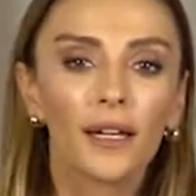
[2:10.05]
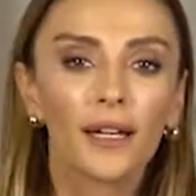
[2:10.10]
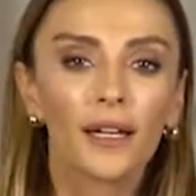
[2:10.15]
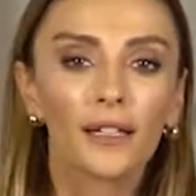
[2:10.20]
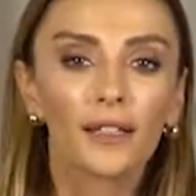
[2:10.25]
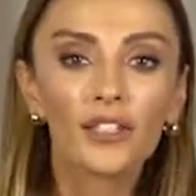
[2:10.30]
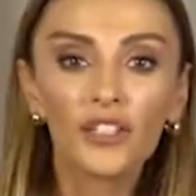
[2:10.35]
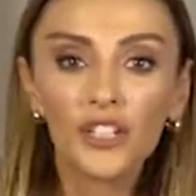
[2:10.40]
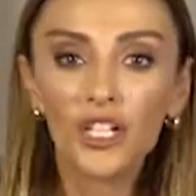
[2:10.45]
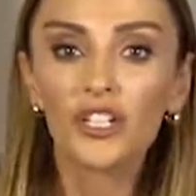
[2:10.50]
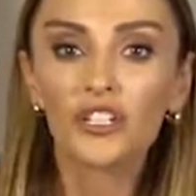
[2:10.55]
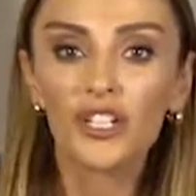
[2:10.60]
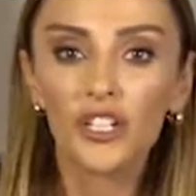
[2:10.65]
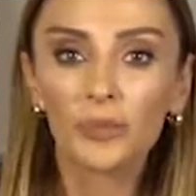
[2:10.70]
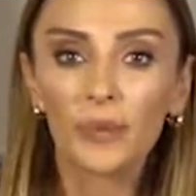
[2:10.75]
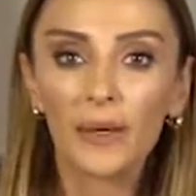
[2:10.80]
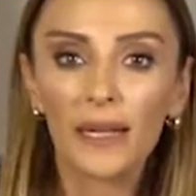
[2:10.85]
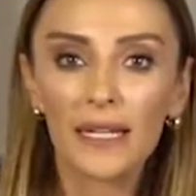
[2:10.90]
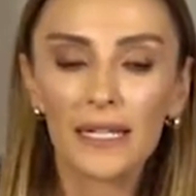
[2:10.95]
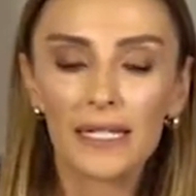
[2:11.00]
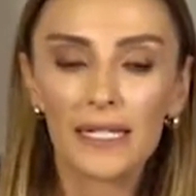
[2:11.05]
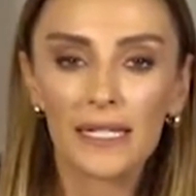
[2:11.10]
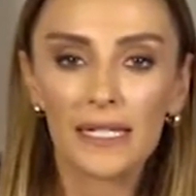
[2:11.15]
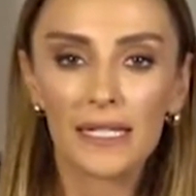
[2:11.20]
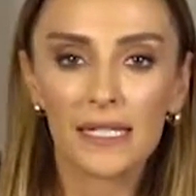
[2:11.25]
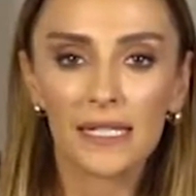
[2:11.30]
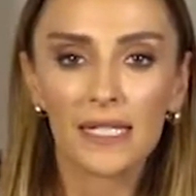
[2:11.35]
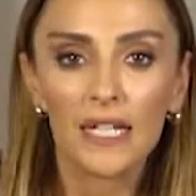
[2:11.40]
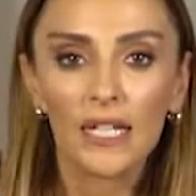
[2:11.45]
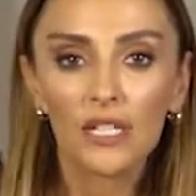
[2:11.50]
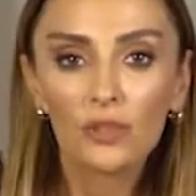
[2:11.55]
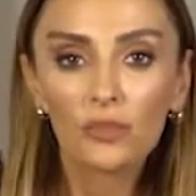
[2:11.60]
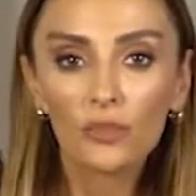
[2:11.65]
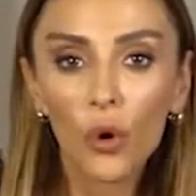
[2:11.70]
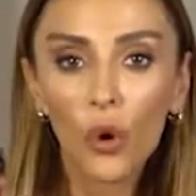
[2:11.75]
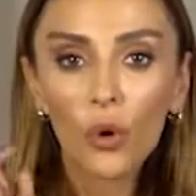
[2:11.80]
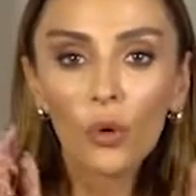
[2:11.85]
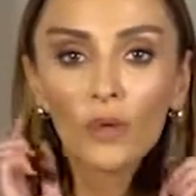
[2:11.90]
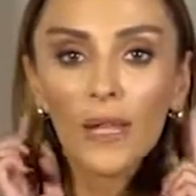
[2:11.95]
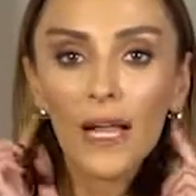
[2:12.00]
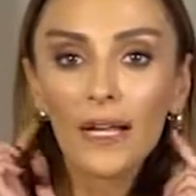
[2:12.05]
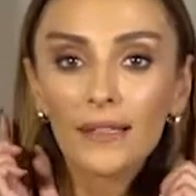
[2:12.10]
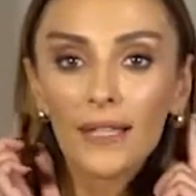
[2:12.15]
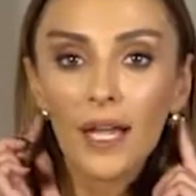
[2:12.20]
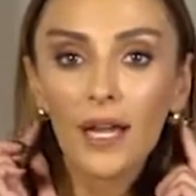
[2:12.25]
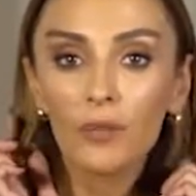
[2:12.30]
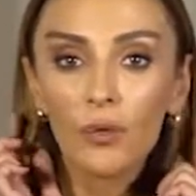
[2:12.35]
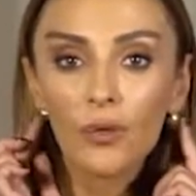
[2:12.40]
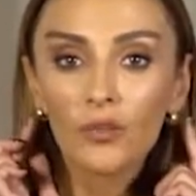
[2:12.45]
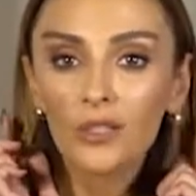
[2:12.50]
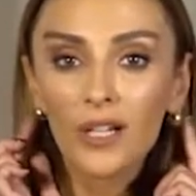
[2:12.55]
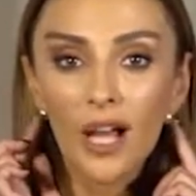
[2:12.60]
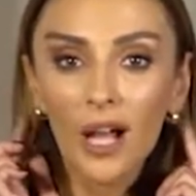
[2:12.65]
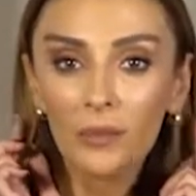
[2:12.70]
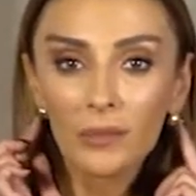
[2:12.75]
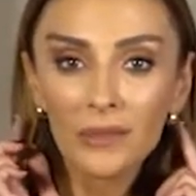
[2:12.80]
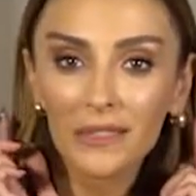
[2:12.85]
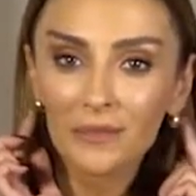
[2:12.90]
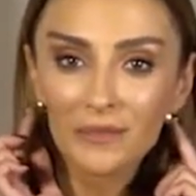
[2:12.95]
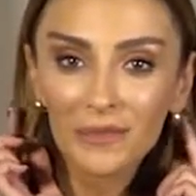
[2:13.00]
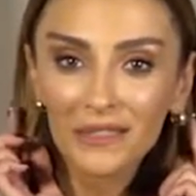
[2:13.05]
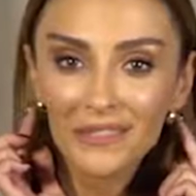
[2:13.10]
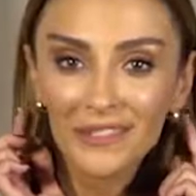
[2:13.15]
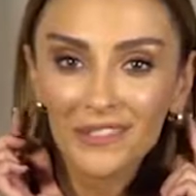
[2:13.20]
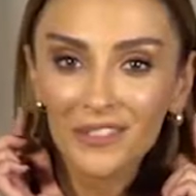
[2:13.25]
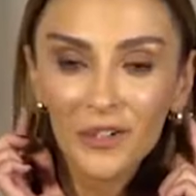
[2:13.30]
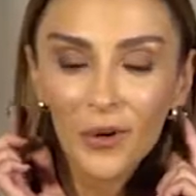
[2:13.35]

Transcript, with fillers: E, dışarı çıkmaya hazırsın. Şimdi o kulaklar boş kalmadı mı?